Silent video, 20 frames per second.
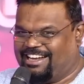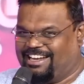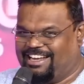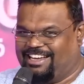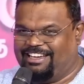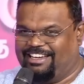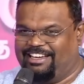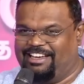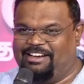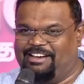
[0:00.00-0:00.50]

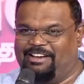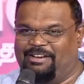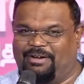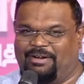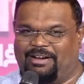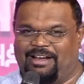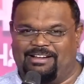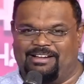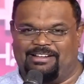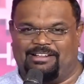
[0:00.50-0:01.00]

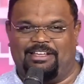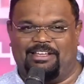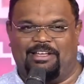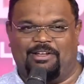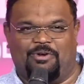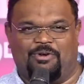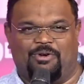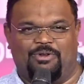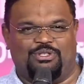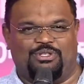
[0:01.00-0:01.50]
கல்யாணம் கட்டி
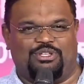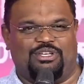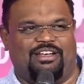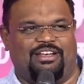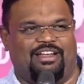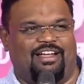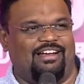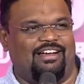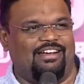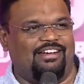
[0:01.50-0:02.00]
கொஞ்ச
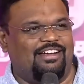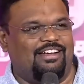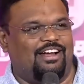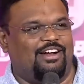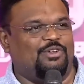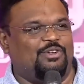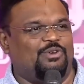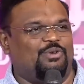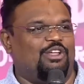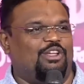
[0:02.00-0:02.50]
நாள்
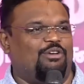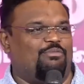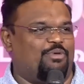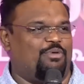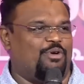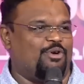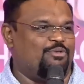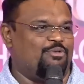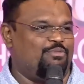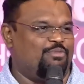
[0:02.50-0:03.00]
நடுவுல
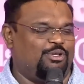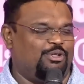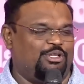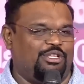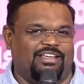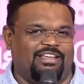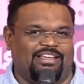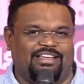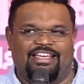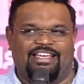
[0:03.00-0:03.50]

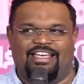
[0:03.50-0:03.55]
போகும்போது